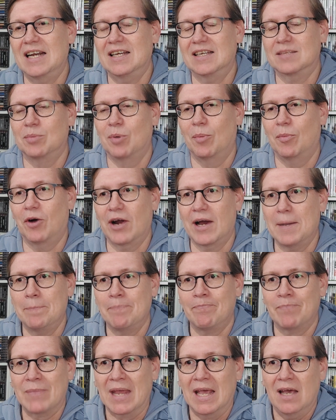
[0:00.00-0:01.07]
à ce moment-là,
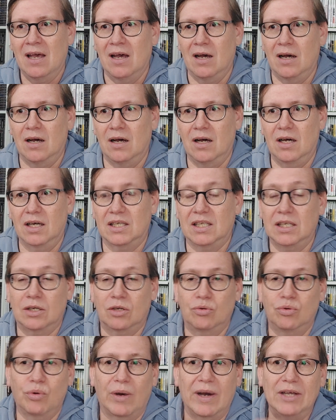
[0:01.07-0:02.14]
euh, qui
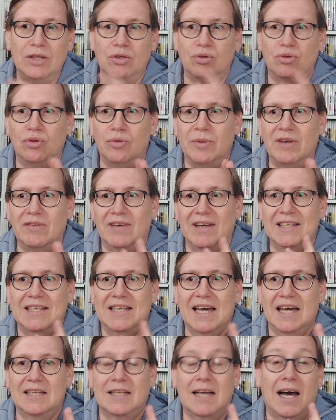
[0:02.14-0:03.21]
courait de
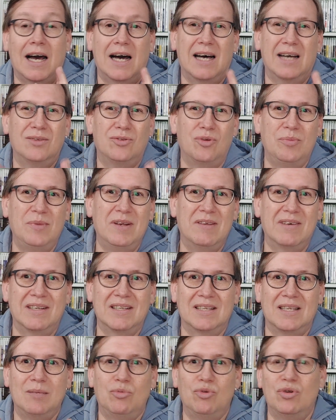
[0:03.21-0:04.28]
2024 à début
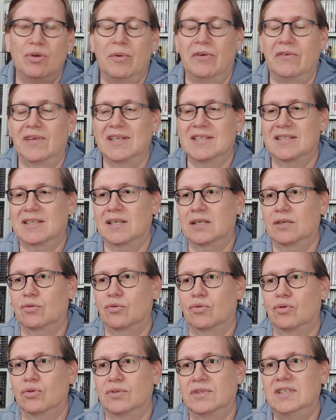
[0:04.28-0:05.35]
2025.
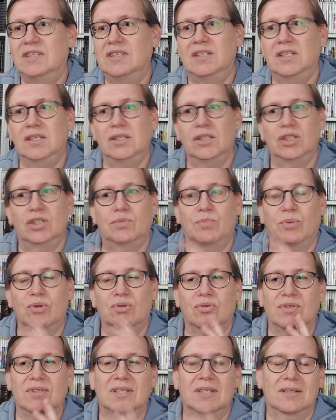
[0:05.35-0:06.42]
Donc si c'est, je
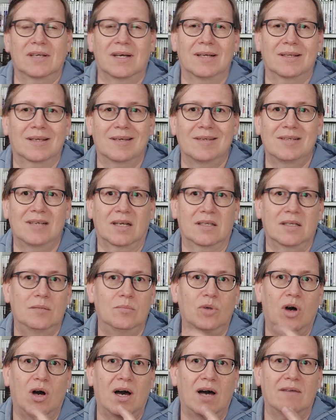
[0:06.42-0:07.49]
pense que ça sera très
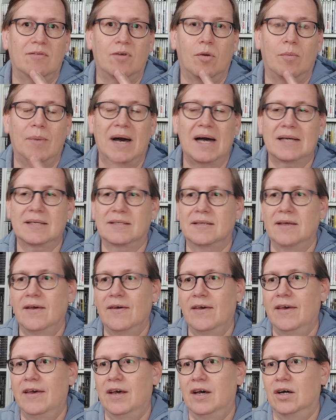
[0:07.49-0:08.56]
certainement avant mars
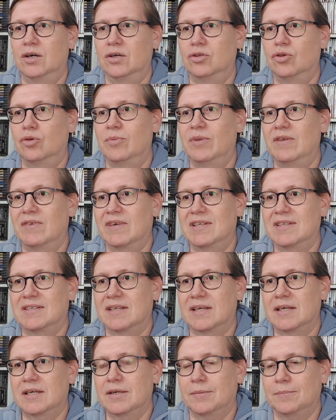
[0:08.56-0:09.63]

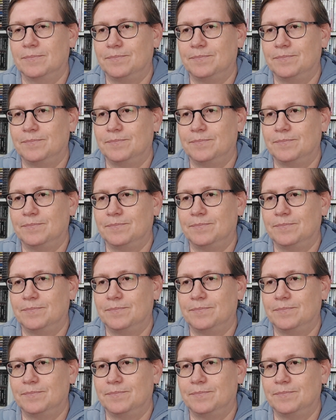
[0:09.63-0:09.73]
2025.